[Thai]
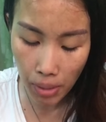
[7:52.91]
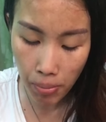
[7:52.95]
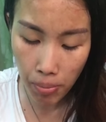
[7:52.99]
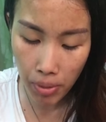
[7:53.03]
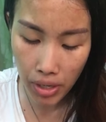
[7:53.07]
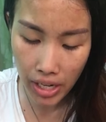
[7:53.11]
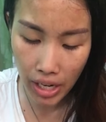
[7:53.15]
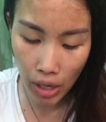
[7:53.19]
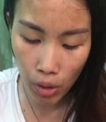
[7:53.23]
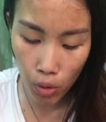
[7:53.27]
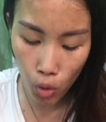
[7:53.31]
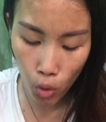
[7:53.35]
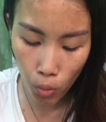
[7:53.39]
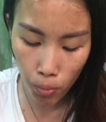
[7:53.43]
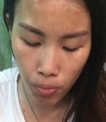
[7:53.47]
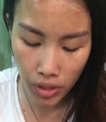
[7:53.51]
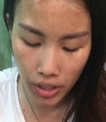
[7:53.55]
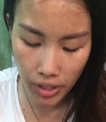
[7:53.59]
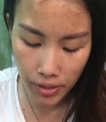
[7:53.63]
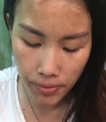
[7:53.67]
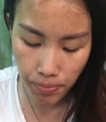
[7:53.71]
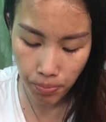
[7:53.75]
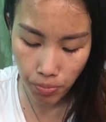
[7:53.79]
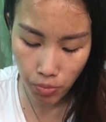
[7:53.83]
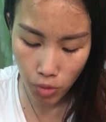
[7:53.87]
เส้นมันเหนียวนุ่ม
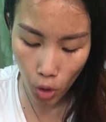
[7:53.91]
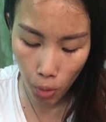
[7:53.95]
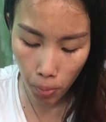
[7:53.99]
จริง